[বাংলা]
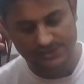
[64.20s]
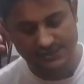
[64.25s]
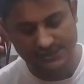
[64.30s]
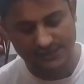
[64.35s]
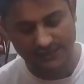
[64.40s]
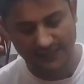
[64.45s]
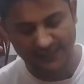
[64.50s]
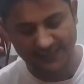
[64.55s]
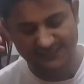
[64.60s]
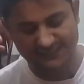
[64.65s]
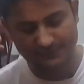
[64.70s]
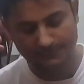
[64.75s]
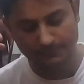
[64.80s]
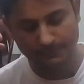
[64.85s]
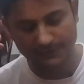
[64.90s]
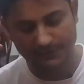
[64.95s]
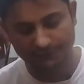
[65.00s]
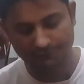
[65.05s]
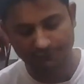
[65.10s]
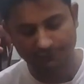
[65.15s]
হচ্ছে এস
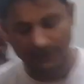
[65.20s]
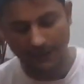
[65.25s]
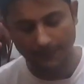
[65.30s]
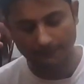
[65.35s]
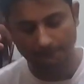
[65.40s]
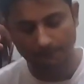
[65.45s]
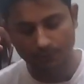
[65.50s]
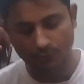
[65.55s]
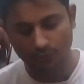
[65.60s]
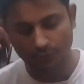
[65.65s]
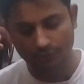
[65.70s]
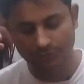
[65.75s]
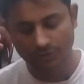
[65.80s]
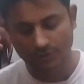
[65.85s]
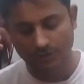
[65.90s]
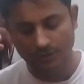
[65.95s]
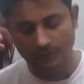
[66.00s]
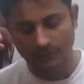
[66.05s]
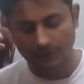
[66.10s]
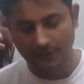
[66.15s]
বি ফাইভ বোর্ড
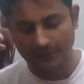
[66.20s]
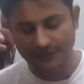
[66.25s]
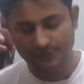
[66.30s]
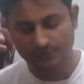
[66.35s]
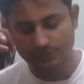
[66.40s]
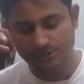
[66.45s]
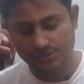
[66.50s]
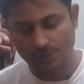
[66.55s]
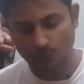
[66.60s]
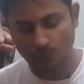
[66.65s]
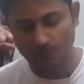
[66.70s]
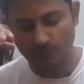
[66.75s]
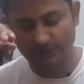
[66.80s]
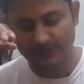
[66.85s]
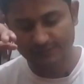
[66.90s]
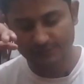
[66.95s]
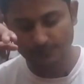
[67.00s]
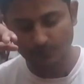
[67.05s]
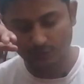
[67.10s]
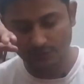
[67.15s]
এটি হচ্ছে
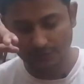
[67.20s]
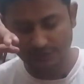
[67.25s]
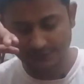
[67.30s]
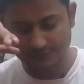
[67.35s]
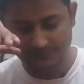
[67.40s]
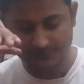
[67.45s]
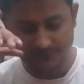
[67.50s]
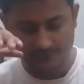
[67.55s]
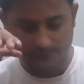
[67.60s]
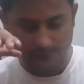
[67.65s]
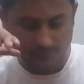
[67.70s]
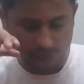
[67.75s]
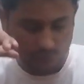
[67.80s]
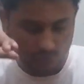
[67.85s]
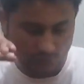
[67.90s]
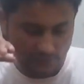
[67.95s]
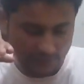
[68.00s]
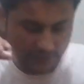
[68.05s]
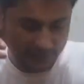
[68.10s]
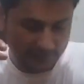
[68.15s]
অলওয়েজ ভোল্টেজ
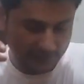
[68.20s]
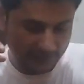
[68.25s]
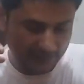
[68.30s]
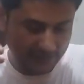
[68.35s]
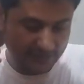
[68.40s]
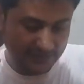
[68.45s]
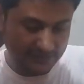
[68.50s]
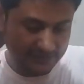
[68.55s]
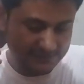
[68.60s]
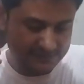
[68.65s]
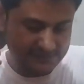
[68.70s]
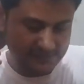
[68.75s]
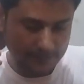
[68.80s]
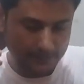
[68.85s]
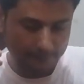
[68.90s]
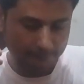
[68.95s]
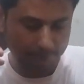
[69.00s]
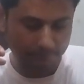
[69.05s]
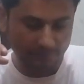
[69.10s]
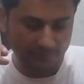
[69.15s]
তো এই যে
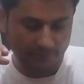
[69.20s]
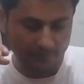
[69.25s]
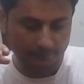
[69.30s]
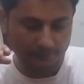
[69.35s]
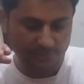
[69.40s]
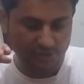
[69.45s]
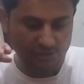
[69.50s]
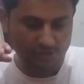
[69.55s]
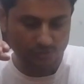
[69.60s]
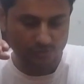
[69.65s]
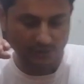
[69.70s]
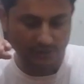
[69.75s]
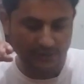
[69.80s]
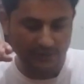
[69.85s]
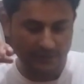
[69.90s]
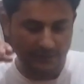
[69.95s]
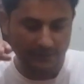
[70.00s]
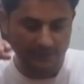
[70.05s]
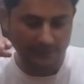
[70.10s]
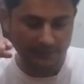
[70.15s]
বিশেষ করে
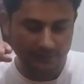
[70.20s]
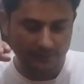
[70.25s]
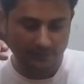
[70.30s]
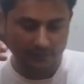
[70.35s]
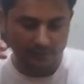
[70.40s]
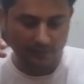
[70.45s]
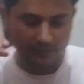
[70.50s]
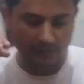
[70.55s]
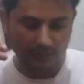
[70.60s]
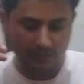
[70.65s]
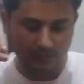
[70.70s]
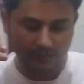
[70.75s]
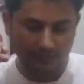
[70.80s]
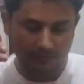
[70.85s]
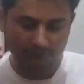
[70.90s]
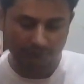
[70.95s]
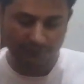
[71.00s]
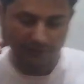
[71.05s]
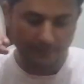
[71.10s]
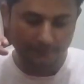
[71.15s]
এখানে
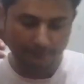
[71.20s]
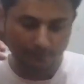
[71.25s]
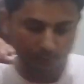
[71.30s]
ফাইভ